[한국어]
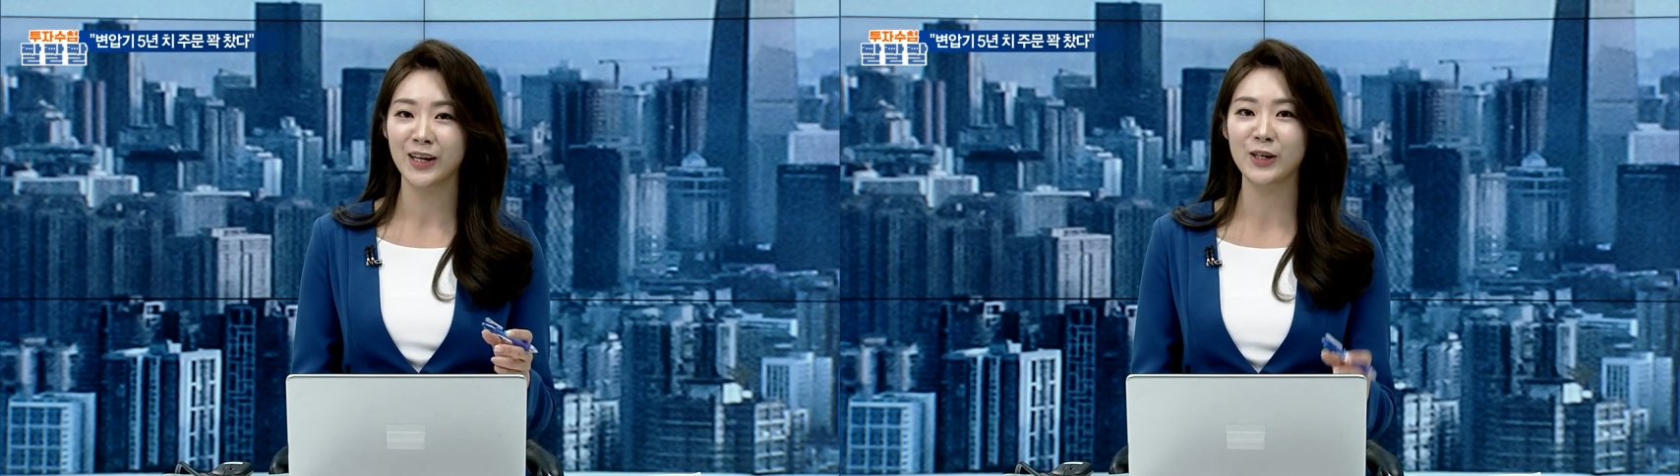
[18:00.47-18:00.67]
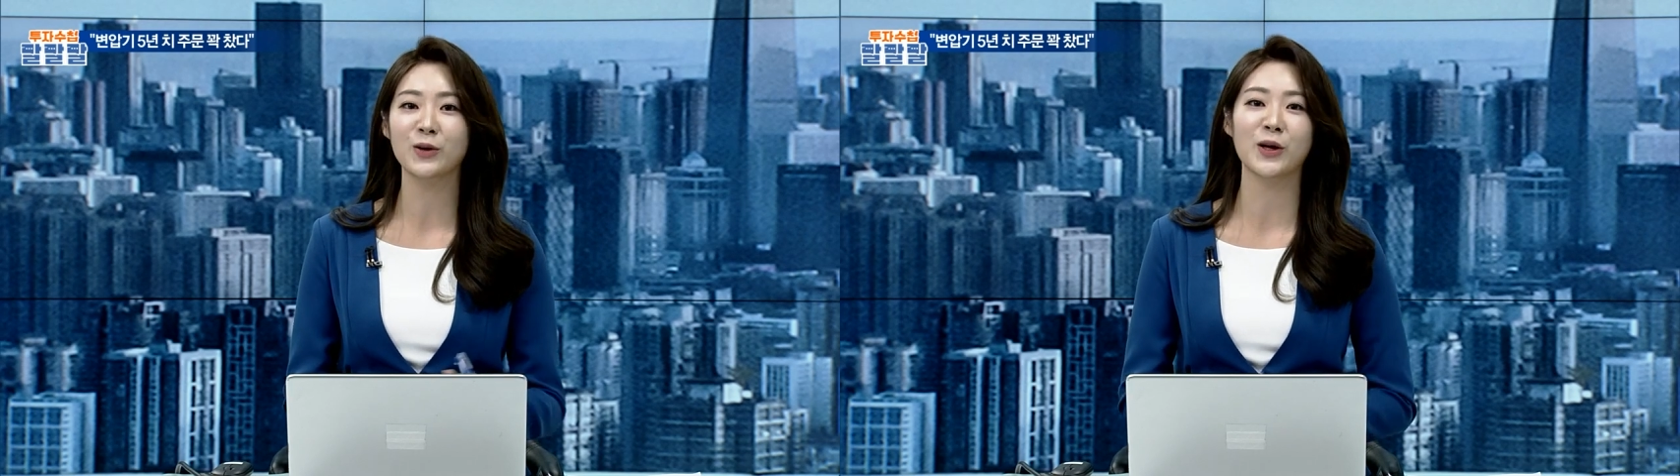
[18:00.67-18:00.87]

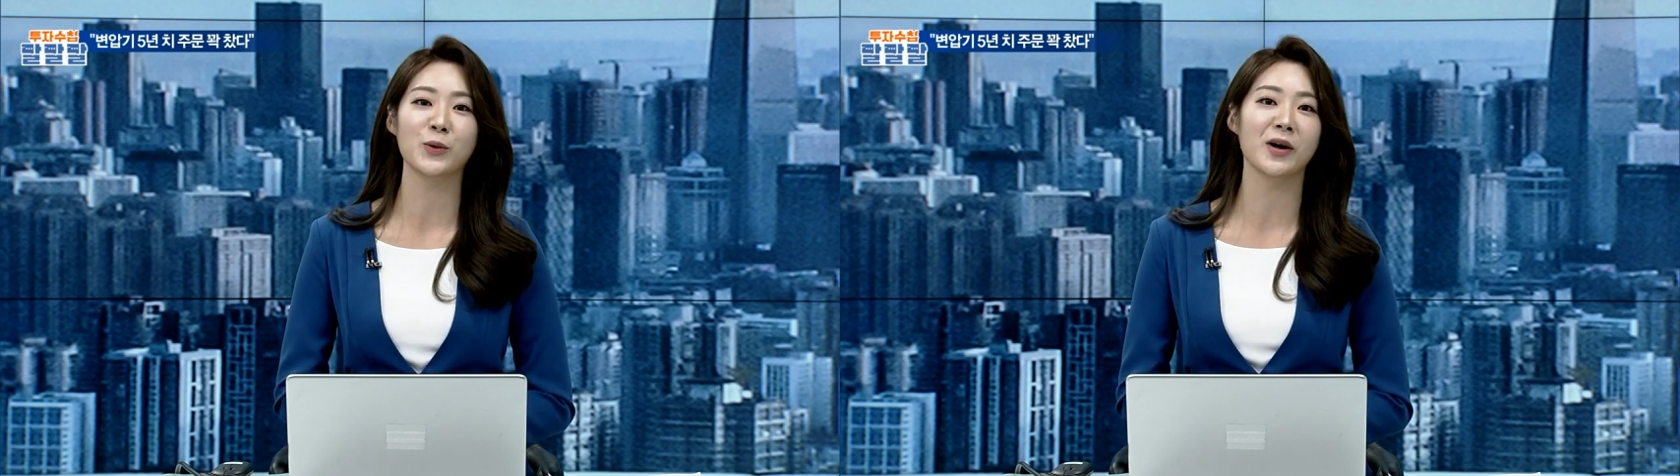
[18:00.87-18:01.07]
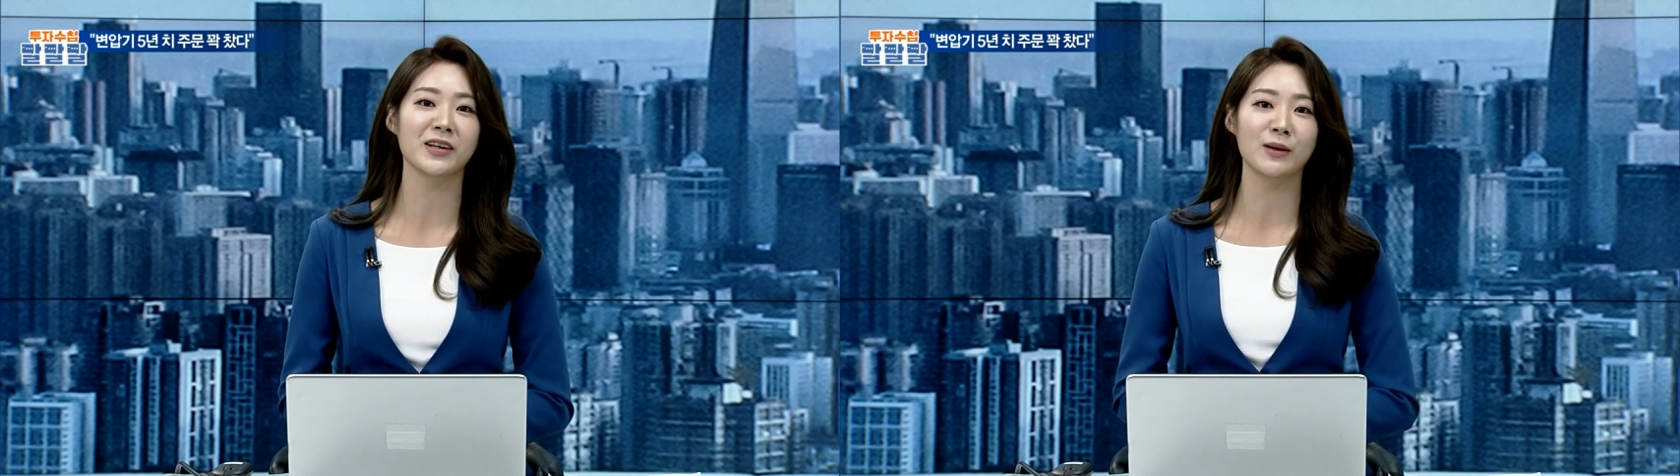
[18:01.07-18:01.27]
이렇게
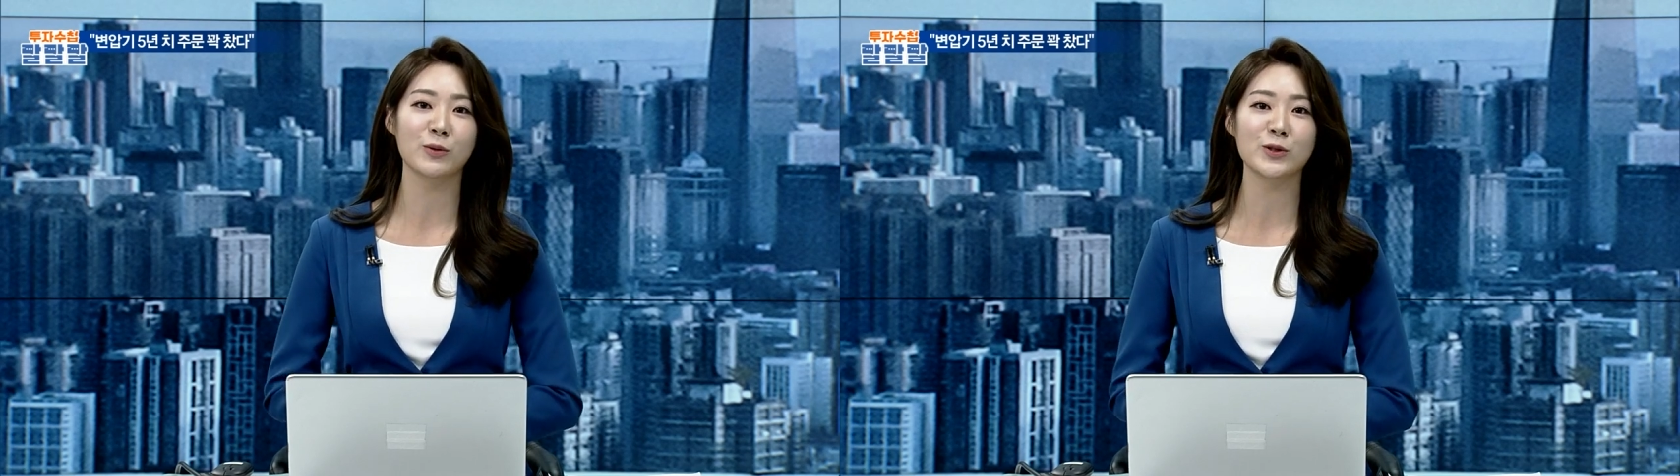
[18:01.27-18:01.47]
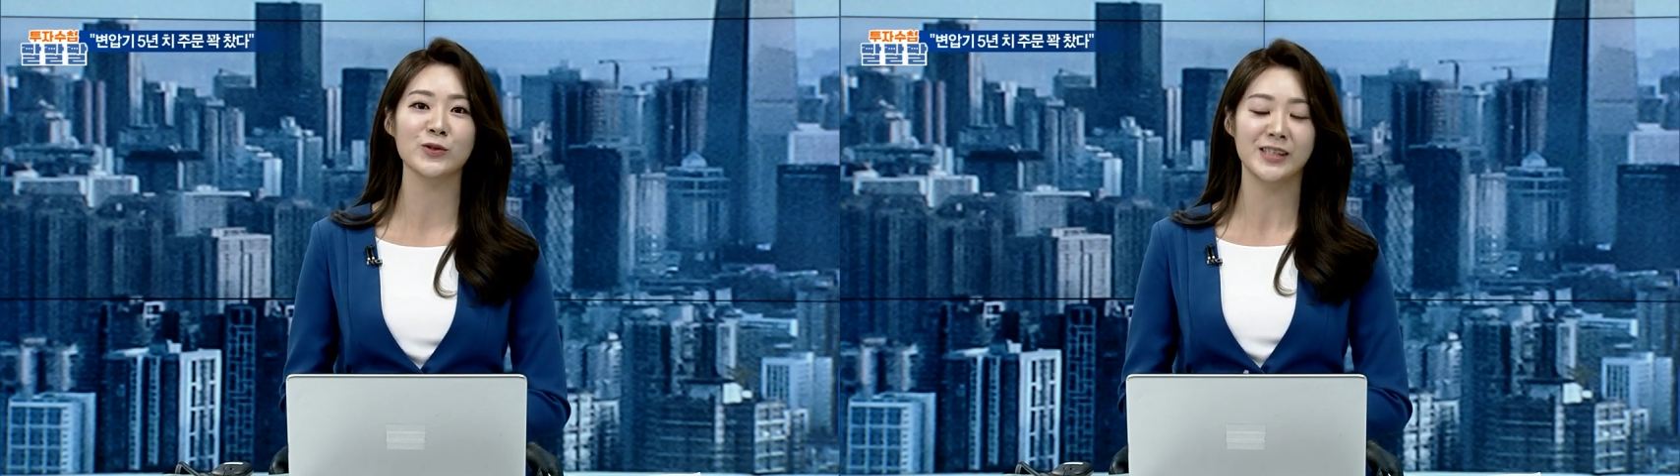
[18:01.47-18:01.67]
요약을 해
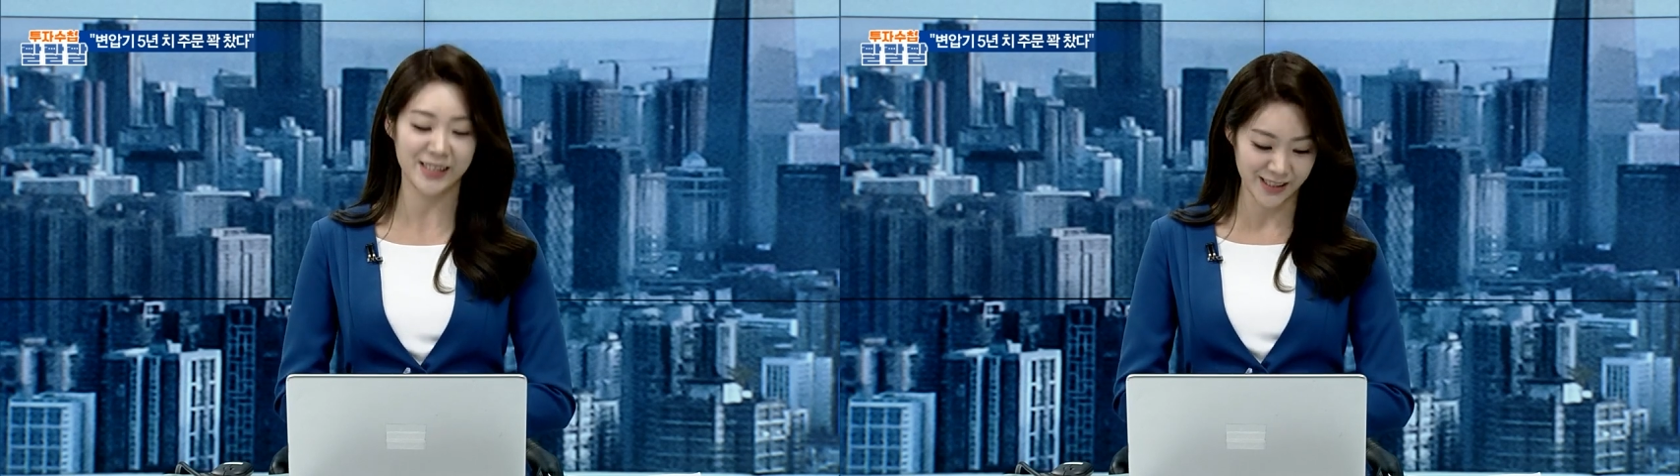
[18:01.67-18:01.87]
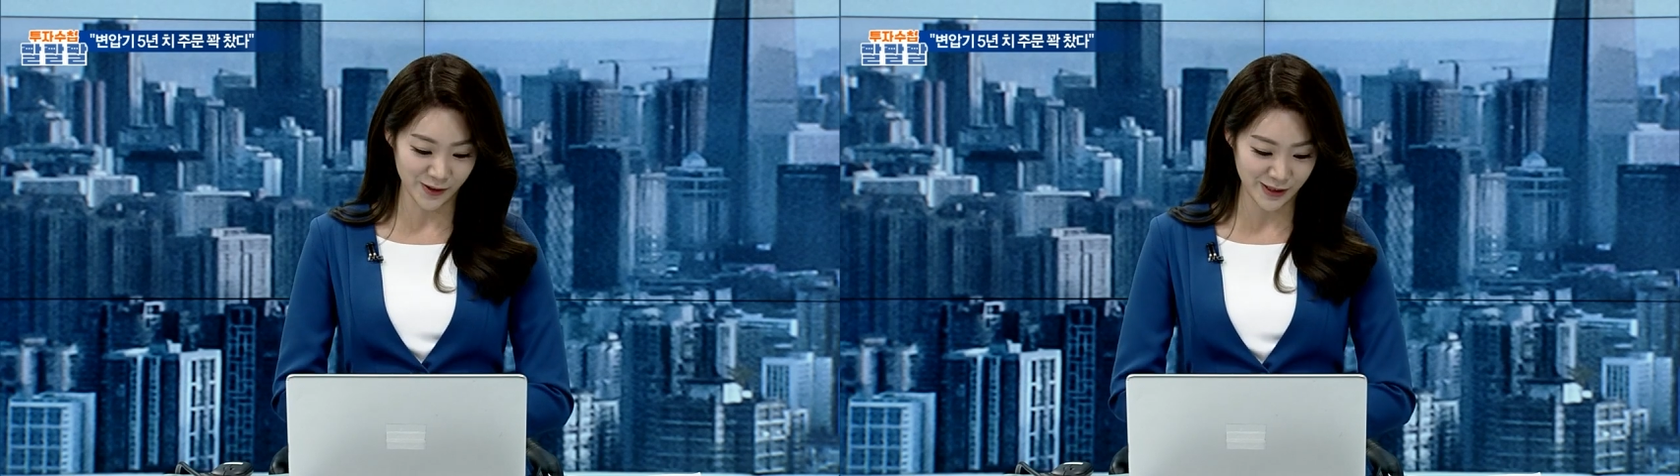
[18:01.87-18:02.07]
볼 수 있을 것